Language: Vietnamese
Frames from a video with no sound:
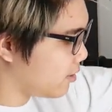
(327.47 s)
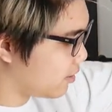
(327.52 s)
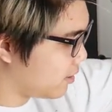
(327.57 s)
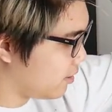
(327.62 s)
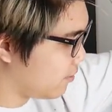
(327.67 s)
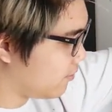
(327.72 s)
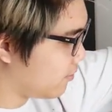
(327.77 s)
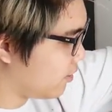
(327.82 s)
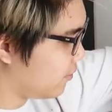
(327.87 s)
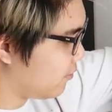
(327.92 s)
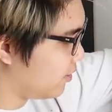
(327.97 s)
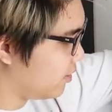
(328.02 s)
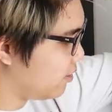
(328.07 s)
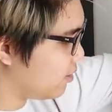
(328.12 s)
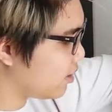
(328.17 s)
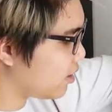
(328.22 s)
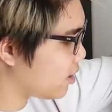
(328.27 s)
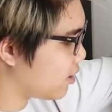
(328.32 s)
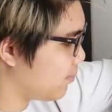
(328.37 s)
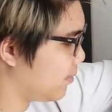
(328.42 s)
Kiểu tại vì thứ
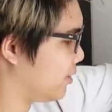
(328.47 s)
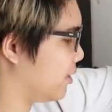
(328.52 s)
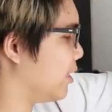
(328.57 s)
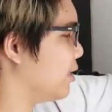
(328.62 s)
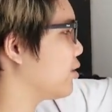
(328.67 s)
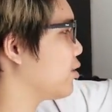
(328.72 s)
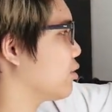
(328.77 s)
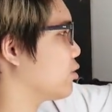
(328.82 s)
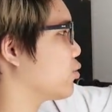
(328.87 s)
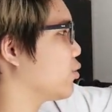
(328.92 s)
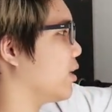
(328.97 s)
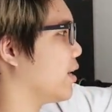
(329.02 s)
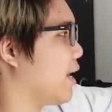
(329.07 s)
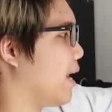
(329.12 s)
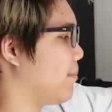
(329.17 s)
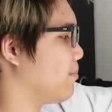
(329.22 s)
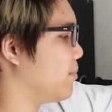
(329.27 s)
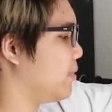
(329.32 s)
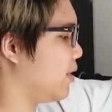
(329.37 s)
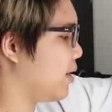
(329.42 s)
nhất là mình thấy cho string
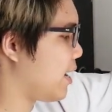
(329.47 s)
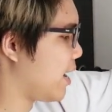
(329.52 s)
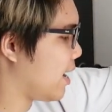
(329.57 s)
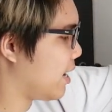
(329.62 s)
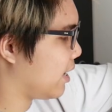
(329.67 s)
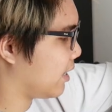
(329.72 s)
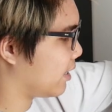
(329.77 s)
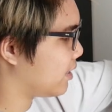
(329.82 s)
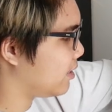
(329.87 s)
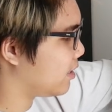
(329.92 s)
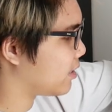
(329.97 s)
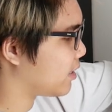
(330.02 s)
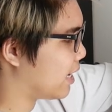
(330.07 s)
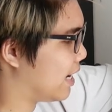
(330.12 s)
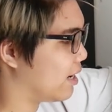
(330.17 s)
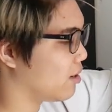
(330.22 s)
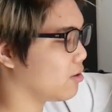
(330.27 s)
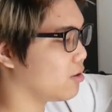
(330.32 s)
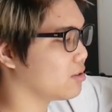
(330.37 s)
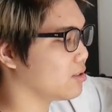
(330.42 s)
đẹp, thứ hai là cái thiết
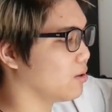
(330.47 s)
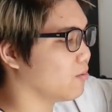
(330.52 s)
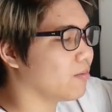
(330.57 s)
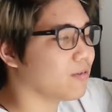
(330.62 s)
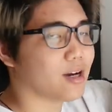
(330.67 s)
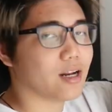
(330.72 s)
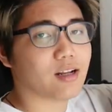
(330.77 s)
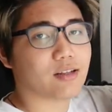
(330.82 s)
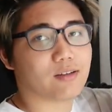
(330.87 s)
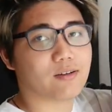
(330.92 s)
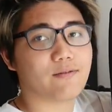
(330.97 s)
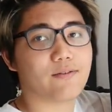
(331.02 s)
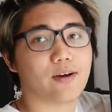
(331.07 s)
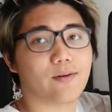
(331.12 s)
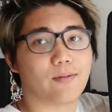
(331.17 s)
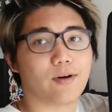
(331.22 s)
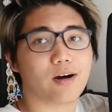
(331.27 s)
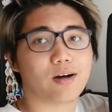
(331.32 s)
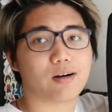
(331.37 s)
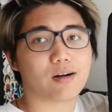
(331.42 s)
kế của nó giống khá là giống Fear
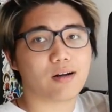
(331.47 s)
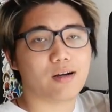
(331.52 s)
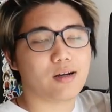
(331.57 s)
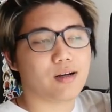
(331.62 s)
of God.